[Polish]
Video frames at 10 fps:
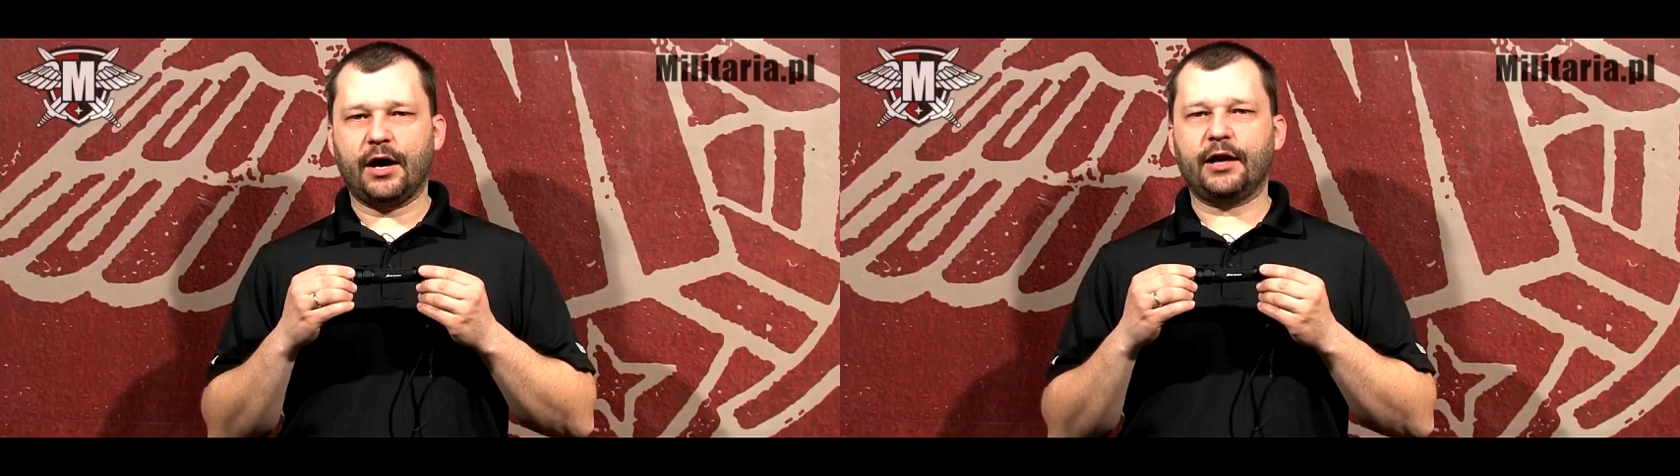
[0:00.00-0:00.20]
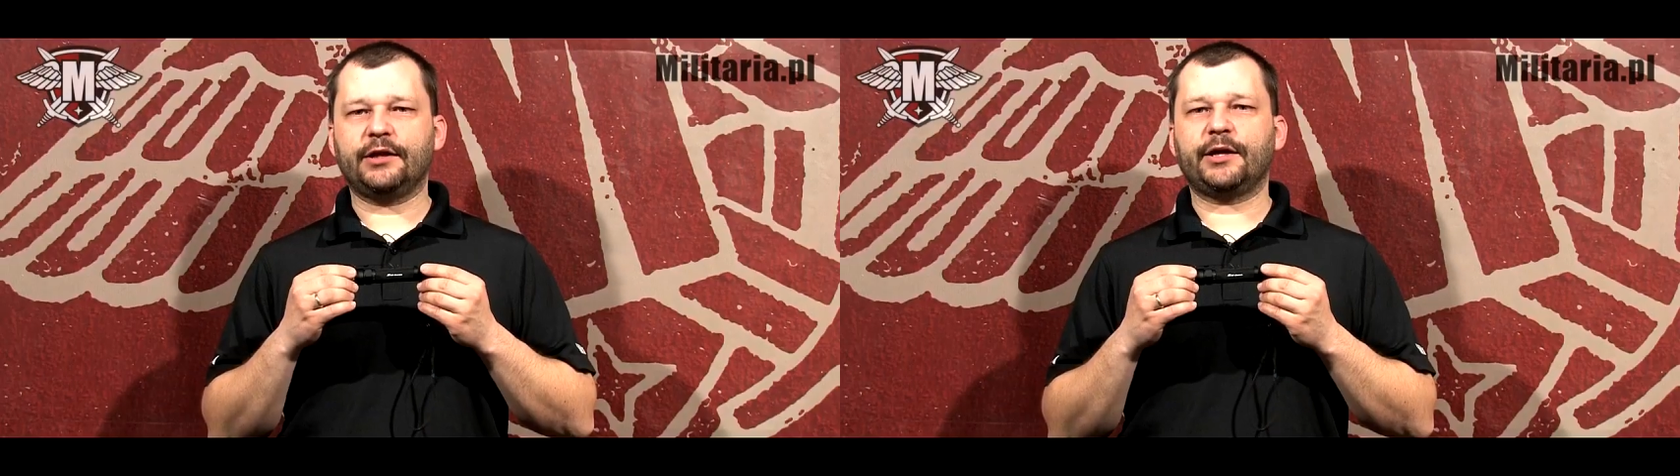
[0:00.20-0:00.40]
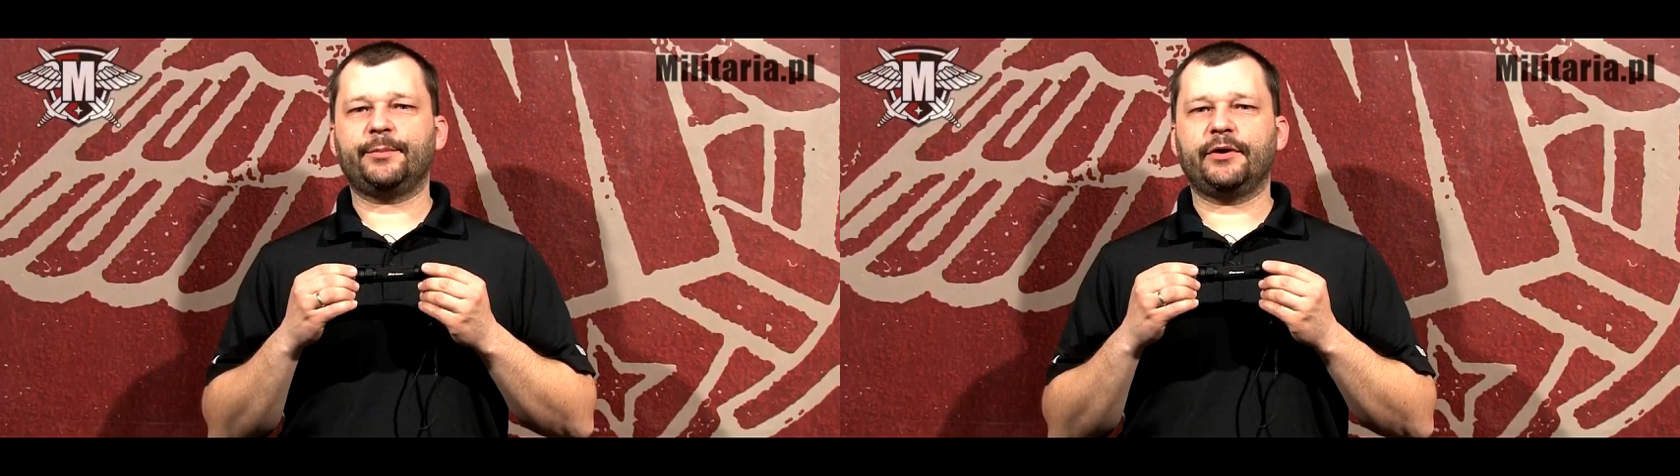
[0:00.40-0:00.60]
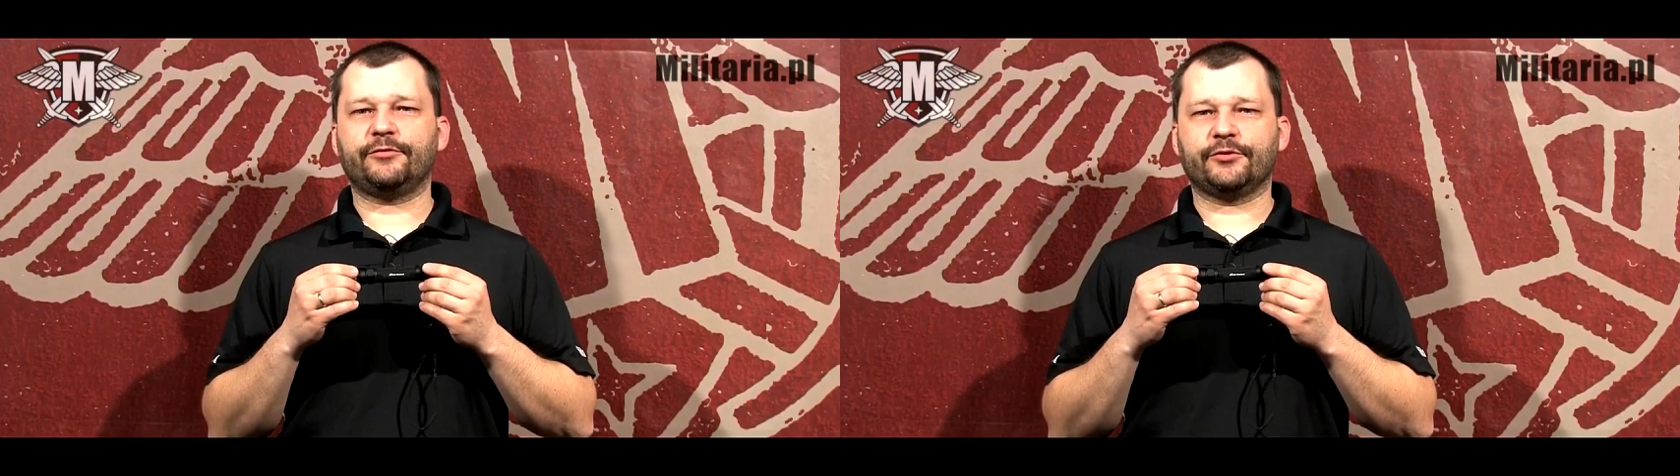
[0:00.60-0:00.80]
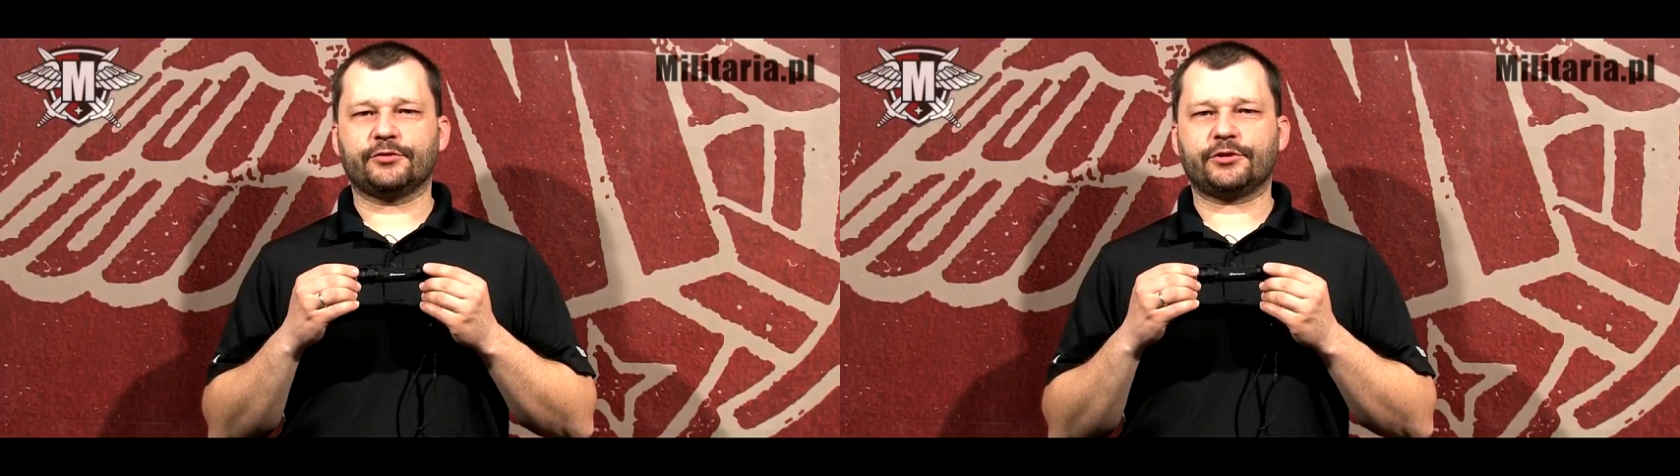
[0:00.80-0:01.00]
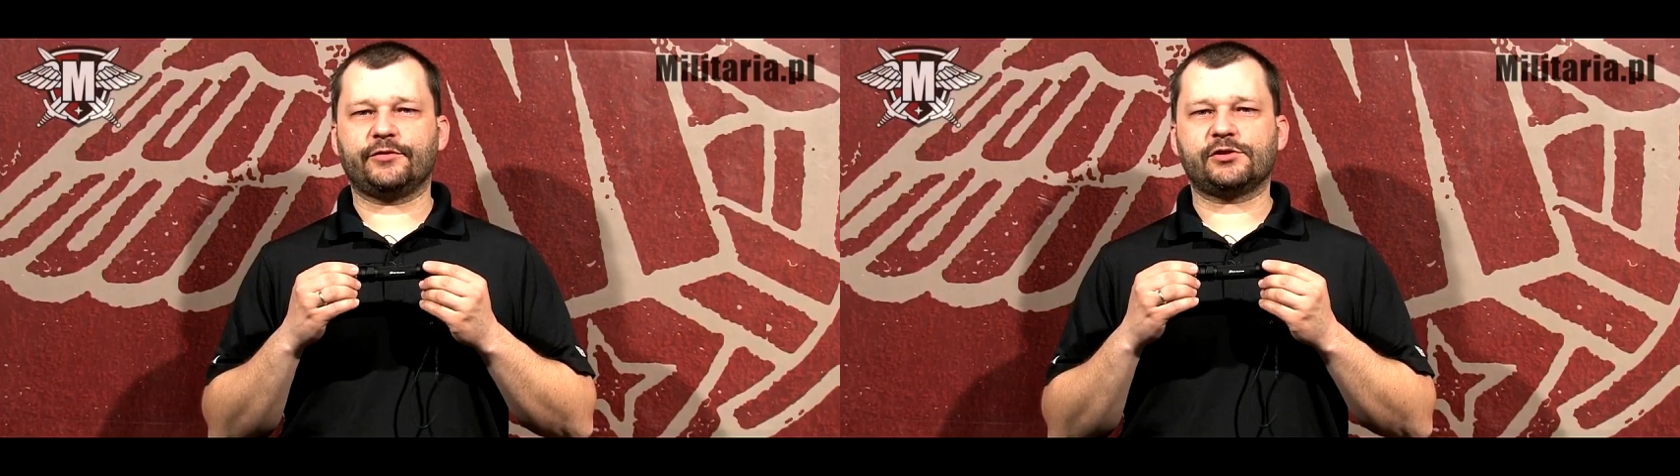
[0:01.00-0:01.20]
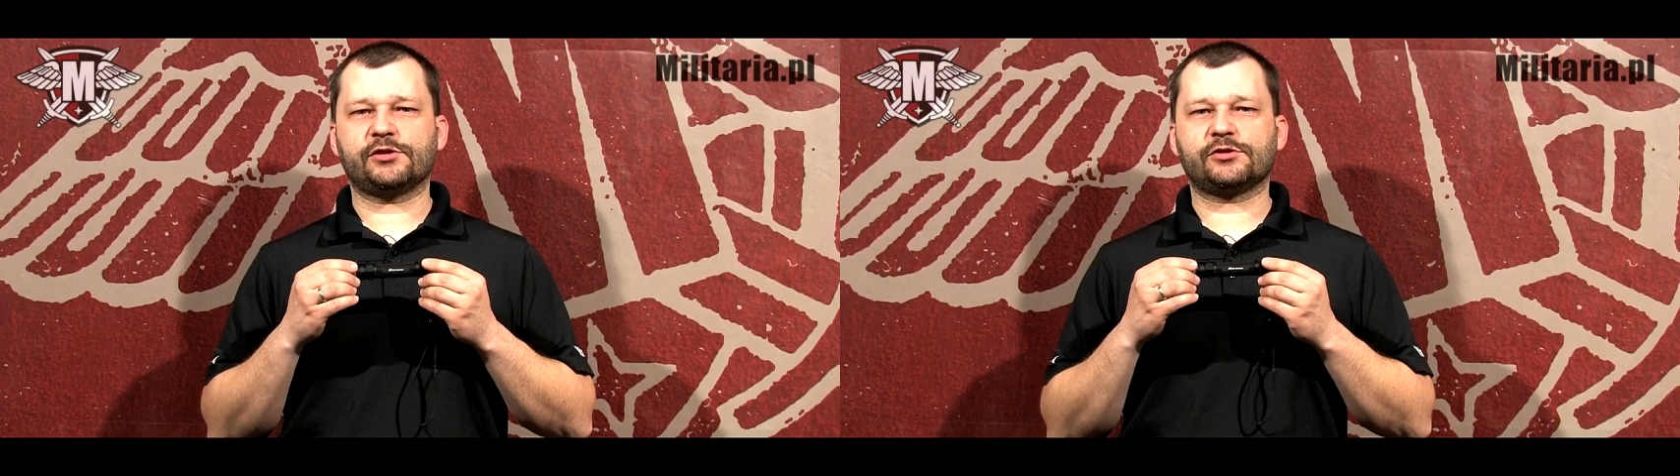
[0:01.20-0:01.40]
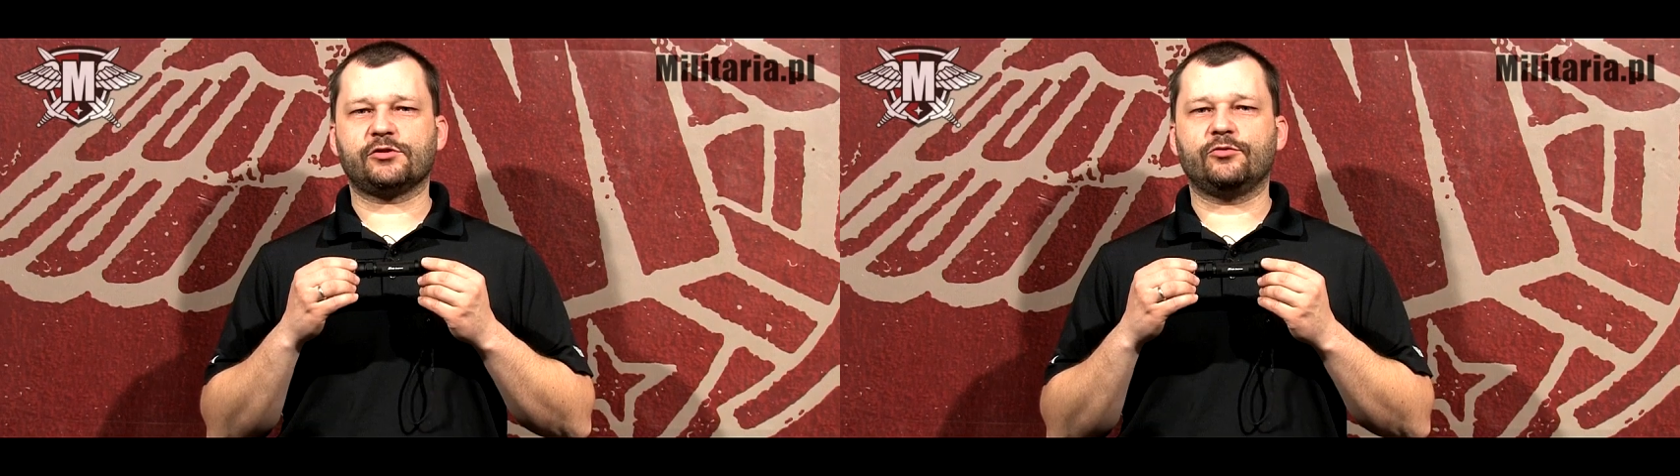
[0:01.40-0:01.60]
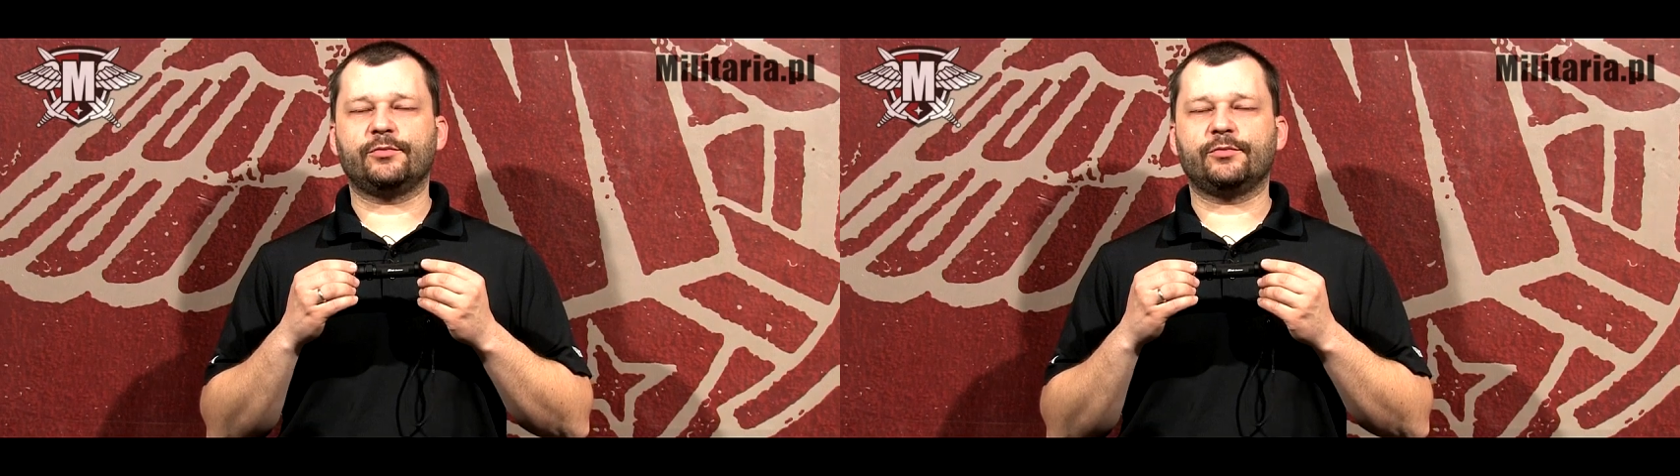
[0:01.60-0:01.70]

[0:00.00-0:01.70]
ale na pewno świecącą